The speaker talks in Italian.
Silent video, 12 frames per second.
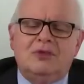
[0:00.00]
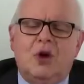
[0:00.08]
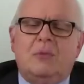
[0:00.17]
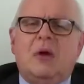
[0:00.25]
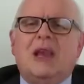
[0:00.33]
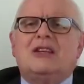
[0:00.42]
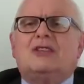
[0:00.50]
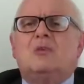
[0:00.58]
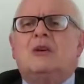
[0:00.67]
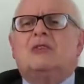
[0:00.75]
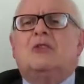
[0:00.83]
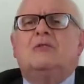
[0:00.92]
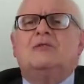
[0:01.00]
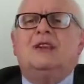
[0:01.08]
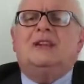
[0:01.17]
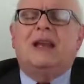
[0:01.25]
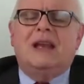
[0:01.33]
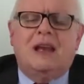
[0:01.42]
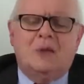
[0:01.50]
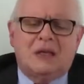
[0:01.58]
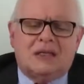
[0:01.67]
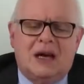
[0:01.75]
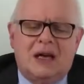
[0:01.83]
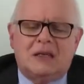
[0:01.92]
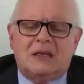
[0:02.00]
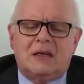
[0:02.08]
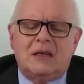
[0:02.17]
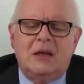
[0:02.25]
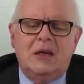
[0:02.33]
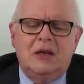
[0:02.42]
dopo la sua sconfitta nel Wisconsin,